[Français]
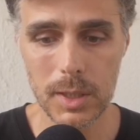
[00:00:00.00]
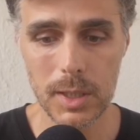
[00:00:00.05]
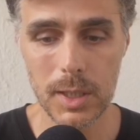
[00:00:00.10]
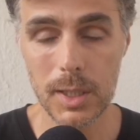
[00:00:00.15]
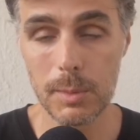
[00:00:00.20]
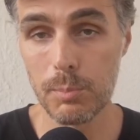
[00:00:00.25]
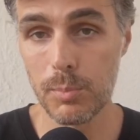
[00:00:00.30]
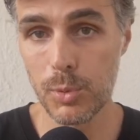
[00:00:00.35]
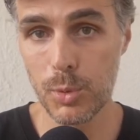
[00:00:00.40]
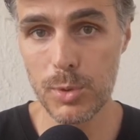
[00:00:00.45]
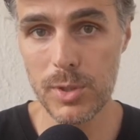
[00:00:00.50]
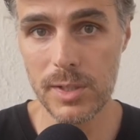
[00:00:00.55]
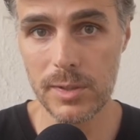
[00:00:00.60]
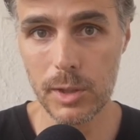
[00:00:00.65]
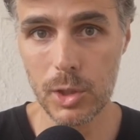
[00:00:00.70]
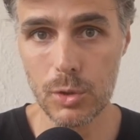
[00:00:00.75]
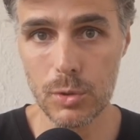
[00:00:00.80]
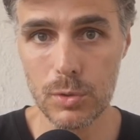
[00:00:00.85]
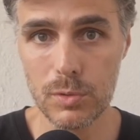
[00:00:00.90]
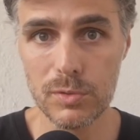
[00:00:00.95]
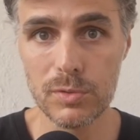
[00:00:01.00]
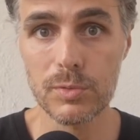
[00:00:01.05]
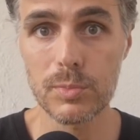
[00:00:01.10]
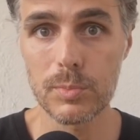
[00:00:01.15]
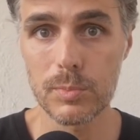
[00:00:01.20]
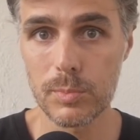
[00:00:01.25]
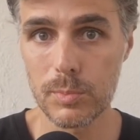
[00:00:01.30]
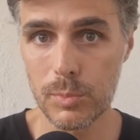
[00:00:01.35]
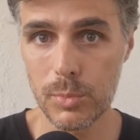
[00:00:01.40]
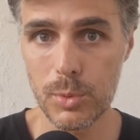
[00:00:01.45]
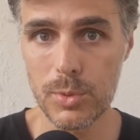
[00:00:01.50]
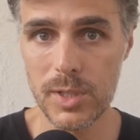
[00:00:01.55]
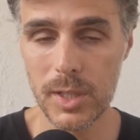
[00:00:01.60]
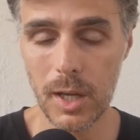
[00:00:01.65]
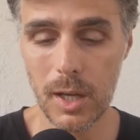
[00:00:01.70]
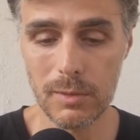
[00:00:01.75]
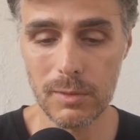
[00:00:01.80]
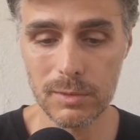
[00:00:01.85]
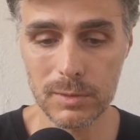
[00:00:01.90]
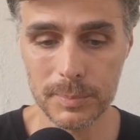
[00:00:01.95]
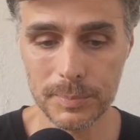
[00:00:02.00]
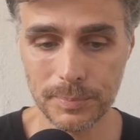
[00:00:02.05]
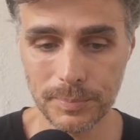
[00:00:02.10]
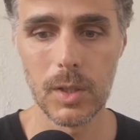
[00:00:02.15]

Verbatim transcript: Et plus ça se réchauffe, plus c'est grave.